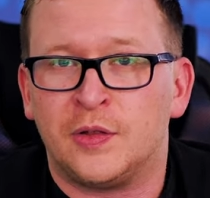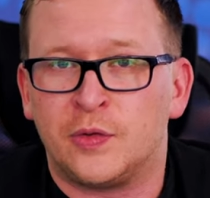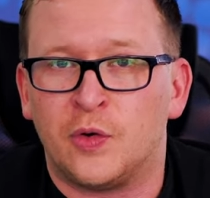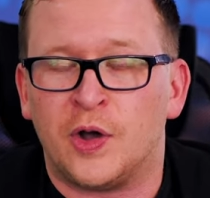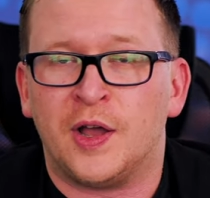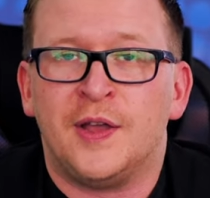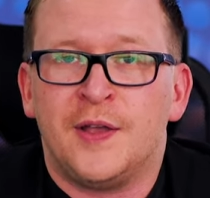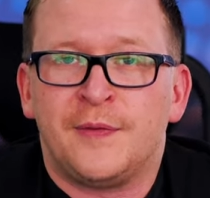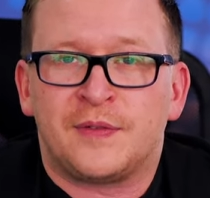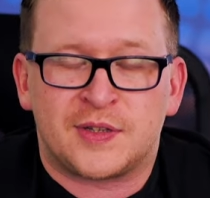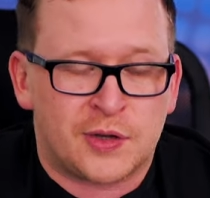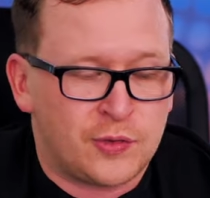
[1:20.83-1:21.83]
Но
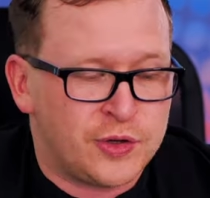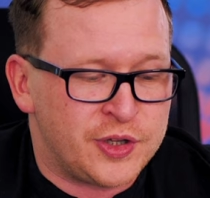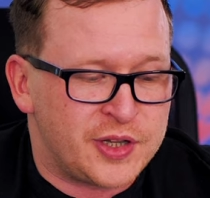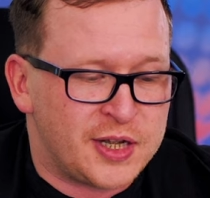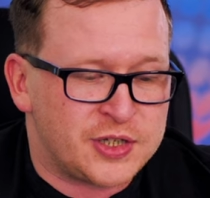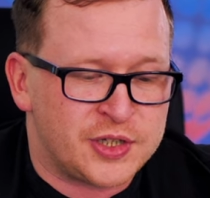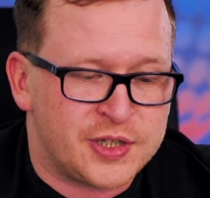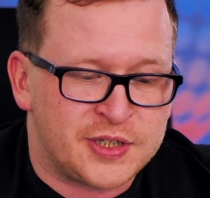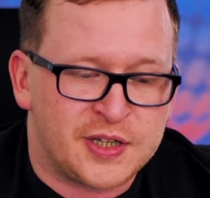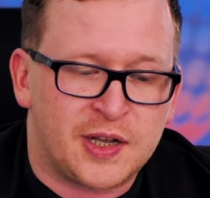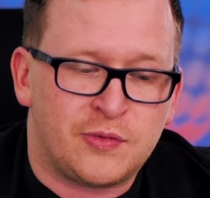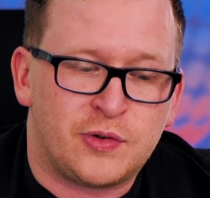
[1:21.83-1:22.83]
в законе также
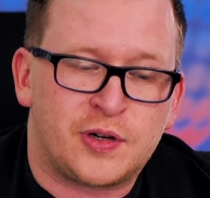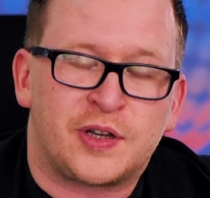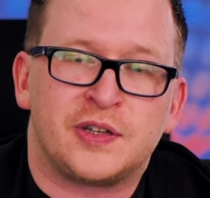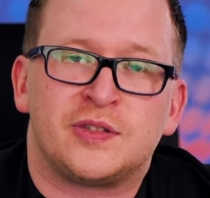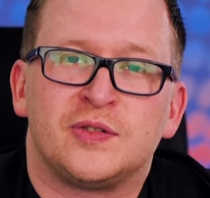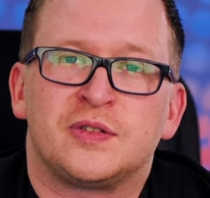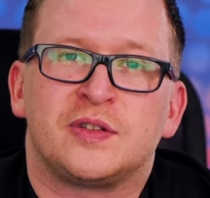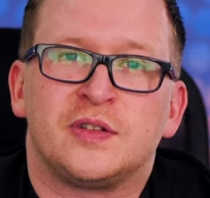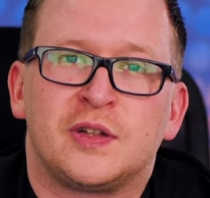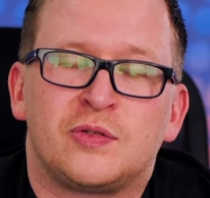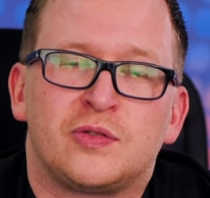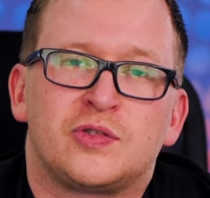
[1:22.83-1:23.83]
есть оговорка и
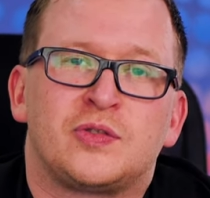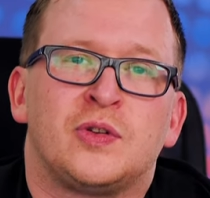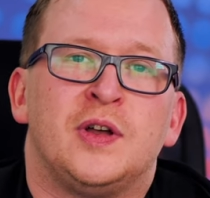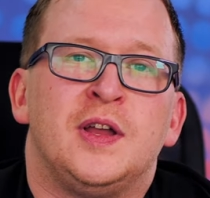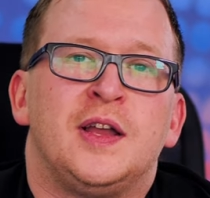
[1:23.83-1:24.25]
сноска на то, что